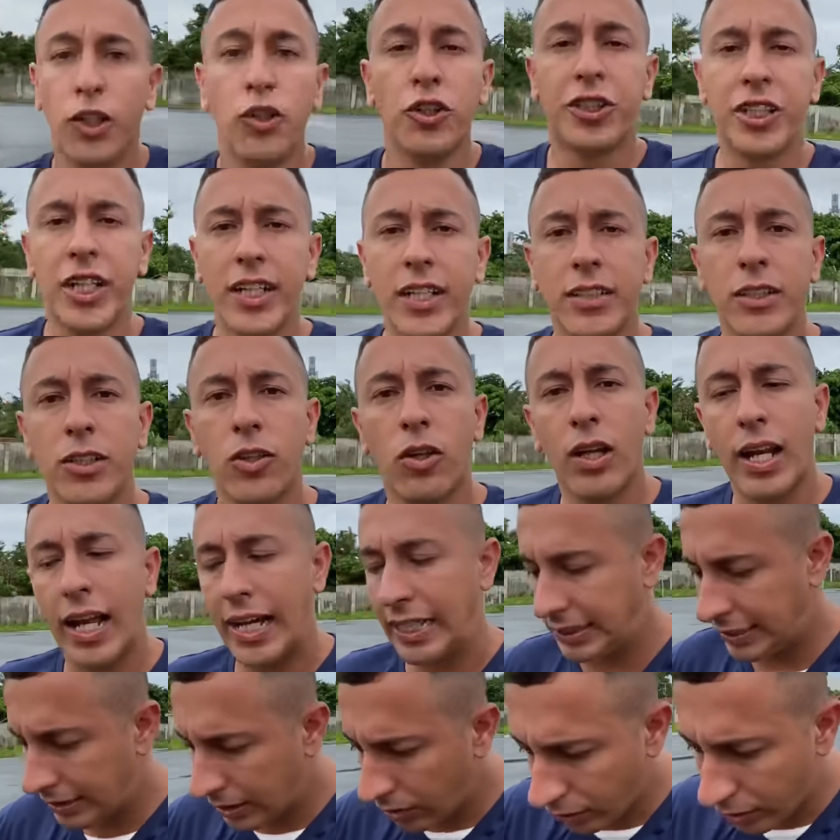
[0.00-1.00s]
chega de
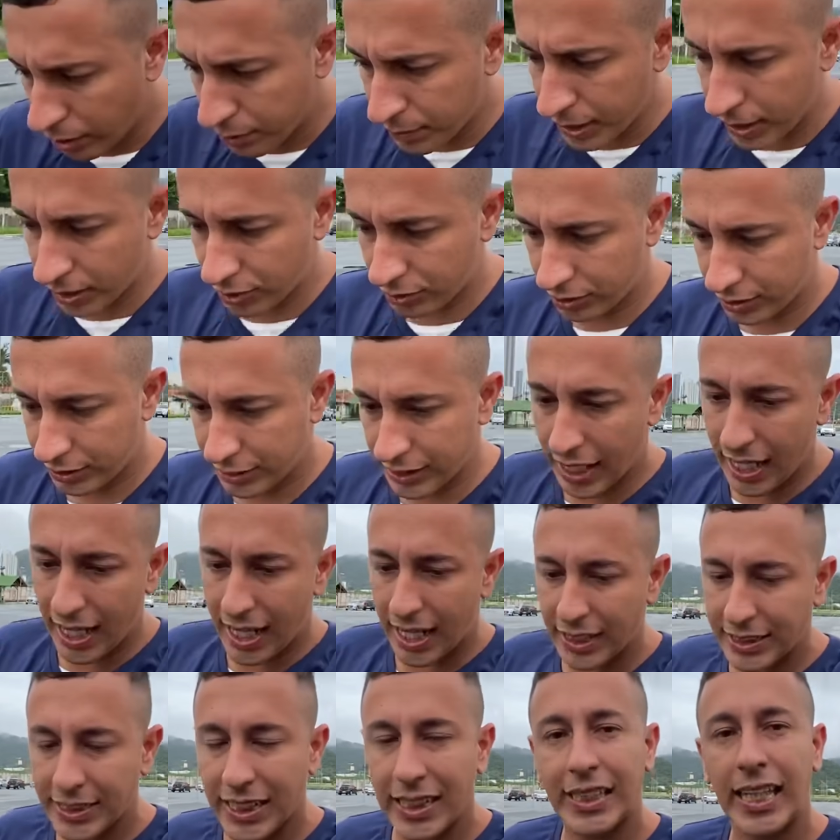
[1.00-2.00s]
enrolação, né, mano?
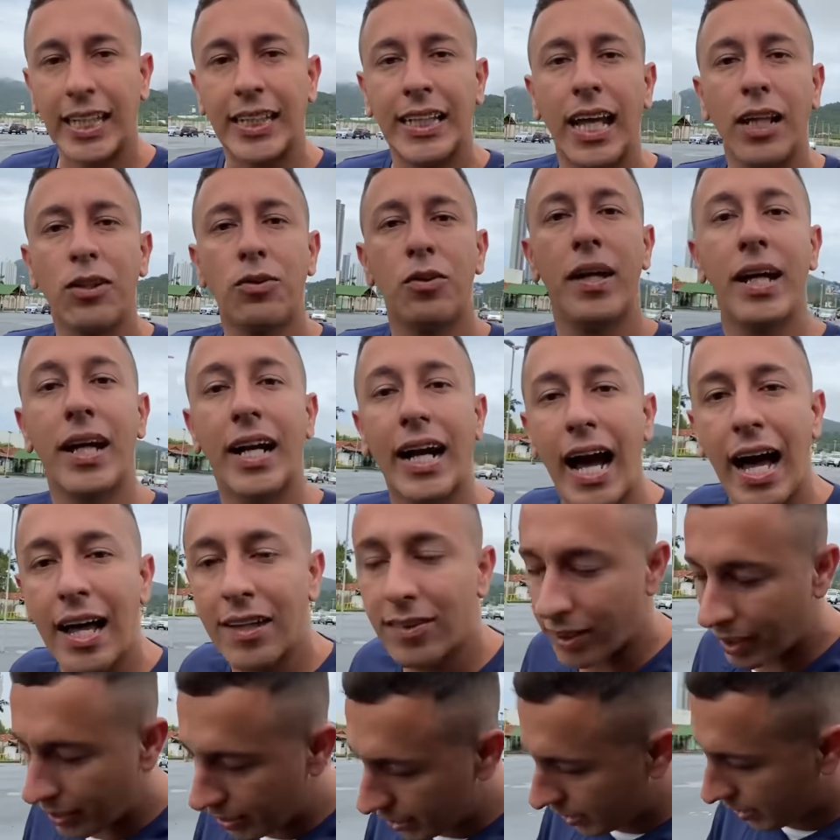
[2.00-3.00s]
Já, já tá dado o recado aí.